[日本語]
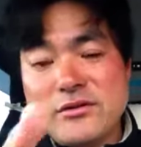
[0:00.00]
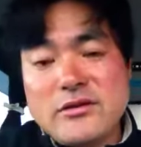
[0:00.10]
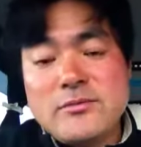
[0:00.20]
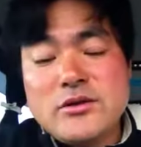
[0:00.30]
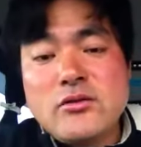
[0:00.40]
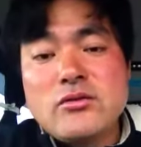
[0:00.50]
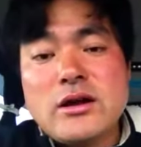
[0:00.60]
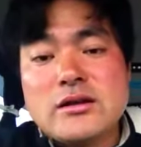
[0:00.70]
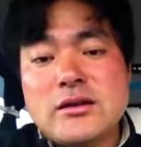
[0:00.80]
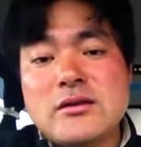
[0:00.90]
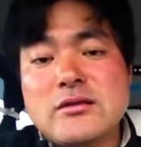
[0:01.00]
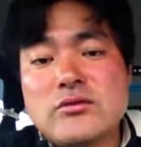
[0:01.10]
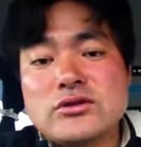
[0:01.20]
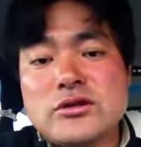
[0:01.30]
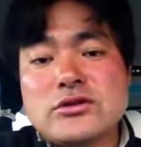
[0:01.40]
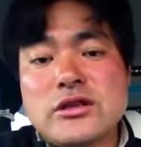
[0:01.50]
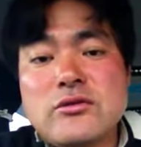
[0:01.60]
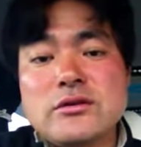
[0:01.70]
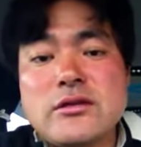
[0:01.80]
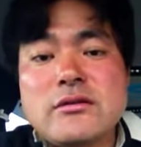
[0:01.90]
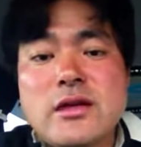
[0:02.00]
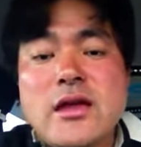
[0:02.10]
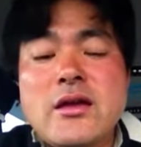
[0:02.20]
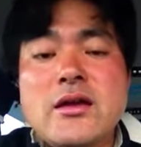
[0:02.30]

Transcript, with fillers: で、スマートフォンの方はですね、こちらの下の方にですね、